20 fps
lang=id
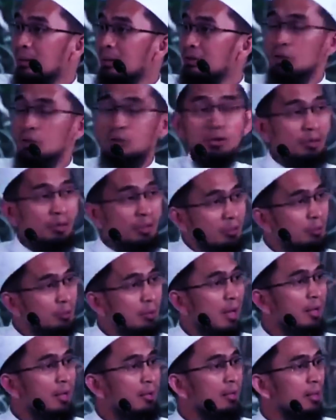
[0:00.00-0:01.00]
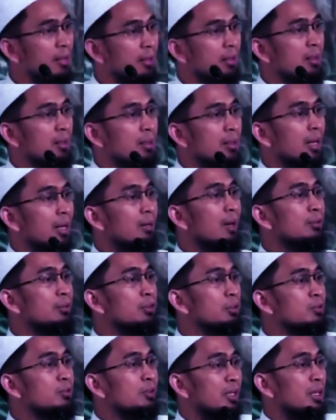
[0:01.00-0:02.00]
Di contohnya sudah ada. Kalau
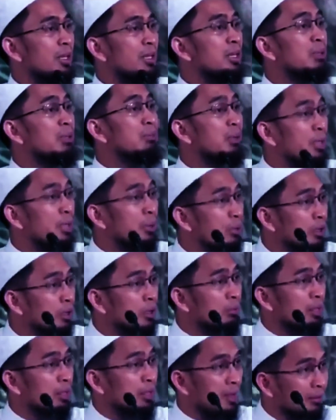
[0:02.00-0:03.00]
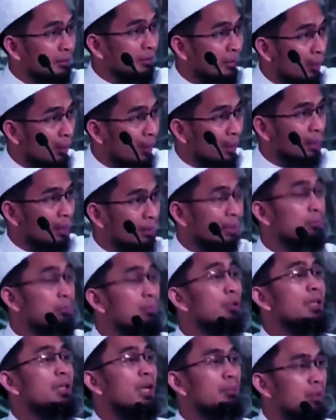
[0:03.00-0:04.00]
antum sekarang ingin mengikuti diberikan tawaran
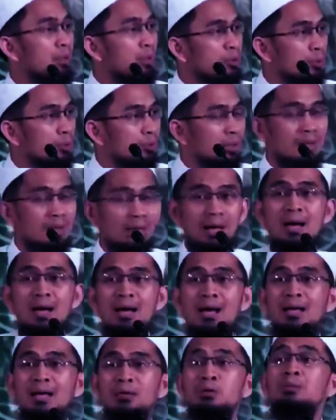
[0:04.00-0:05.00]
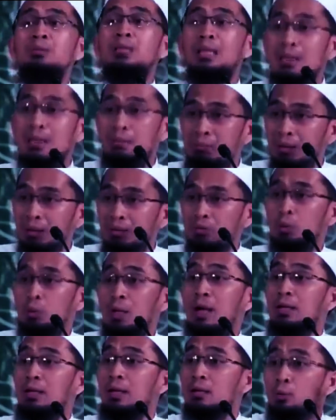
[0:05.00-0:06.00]
nggak mau diambil juga. Ah antum terlambat.
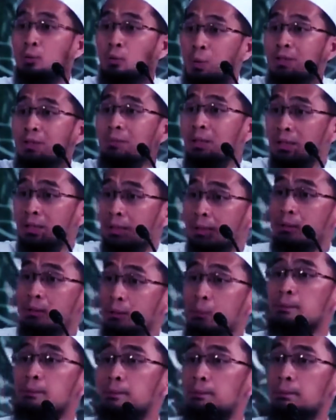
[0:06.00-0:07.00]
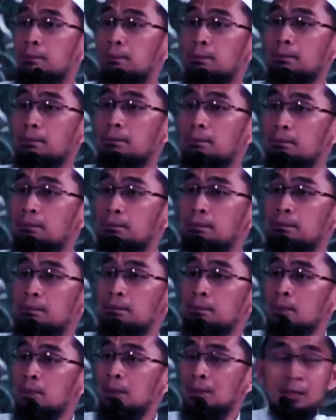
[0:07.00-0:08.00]
Sudah ada yang duluan dibandingkan antum.
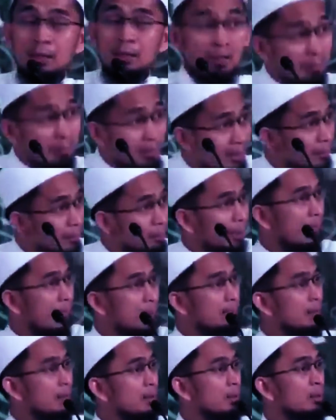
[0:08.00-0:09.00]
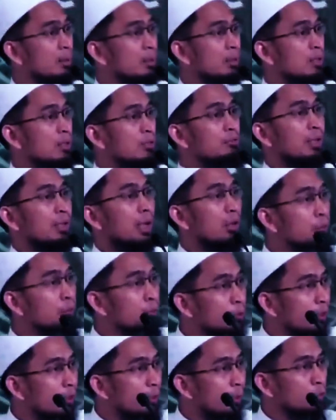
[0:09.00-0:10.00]
Dan lebih daripada anda.
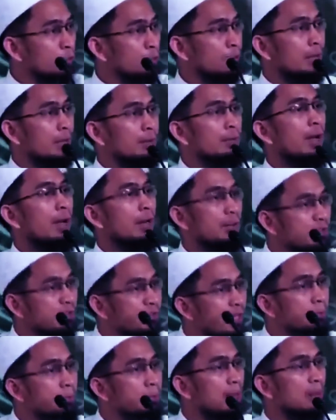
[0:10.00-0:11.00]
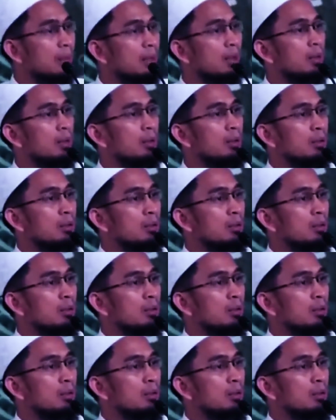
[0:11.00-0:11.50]
Fir'aun punya pasukan. Anda siapa?